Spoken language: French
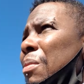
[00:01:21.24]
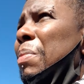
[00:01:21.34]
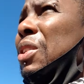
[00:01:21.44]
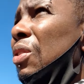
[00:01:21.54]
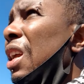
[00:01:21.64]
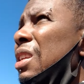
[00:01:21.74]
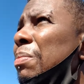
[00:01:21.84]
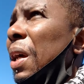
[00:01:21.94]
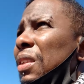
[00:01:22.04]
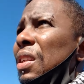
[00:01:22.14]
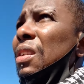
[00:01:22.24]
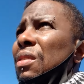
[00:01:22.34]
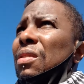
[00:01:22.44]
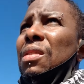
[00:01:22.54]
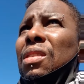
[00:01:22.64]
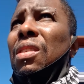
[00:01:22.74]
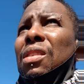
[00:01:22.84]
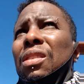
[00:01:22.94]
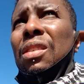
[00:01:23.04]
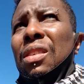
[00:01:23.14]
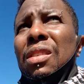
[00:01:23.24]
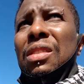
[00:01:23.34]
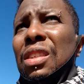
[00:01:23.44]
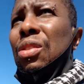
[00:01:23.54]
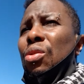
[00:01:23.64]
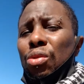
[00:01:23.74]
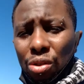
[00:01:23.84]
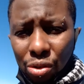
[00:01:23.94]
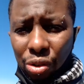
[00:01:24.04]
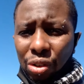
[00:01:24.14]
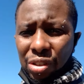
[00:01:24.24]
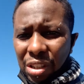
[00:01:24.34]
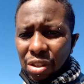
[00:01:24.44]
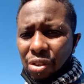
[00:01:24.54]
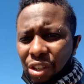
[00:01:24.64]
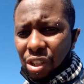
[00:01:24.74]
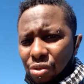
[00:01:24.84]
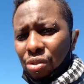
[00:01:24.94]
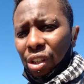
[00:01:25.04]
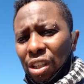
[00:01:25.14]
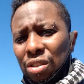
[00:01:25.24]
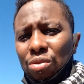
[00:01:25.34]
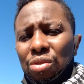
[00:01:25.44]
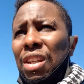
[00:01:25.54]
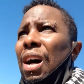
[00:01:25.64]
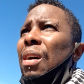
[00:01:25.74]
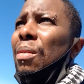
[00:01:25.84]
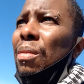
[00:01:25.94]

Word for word: Parce que la liberté, c'est ce que notre Seigneur Jésus-Christ nous a